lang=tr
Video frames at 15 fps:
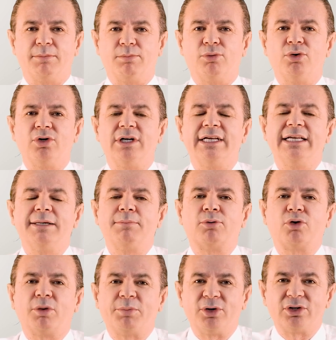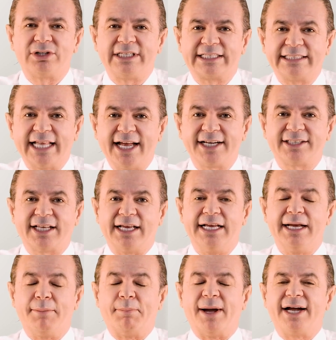bu probiyotikler
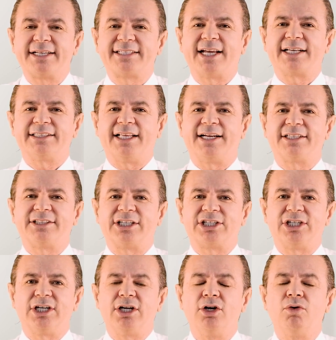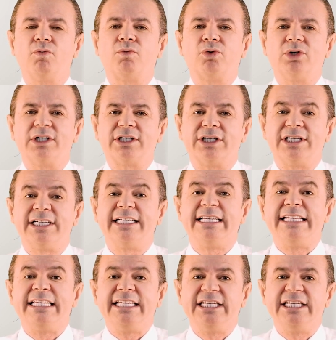de bağırsaklardaki florayı